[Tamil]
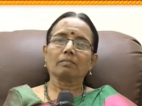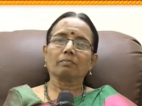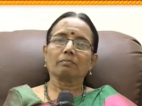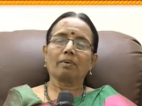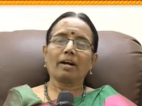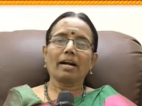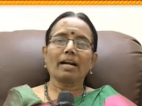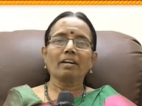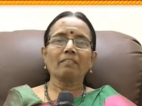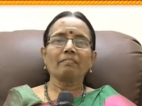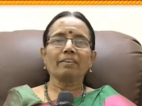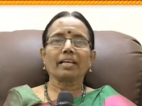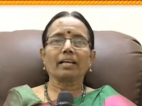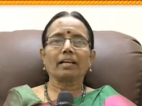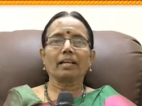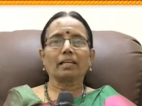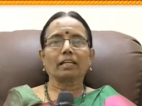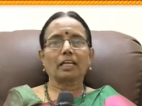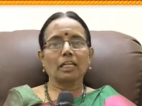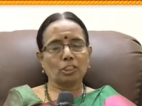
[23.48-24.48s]

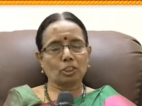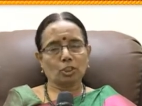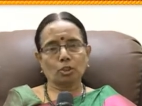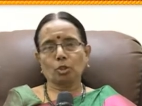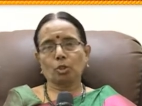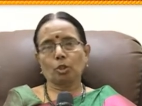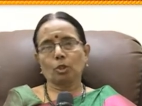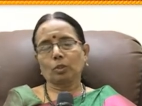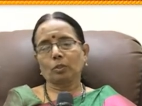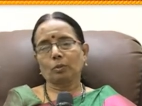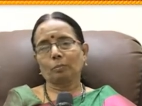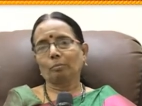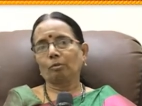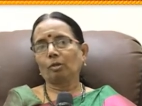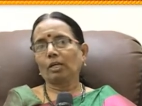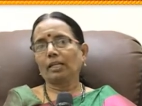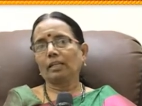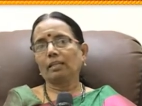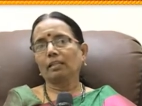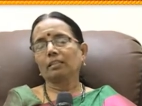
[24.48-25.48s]
வாழ்வியலை கற்றுக் கொடுக்கும்
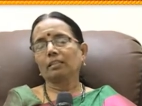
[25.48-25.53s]
மொழி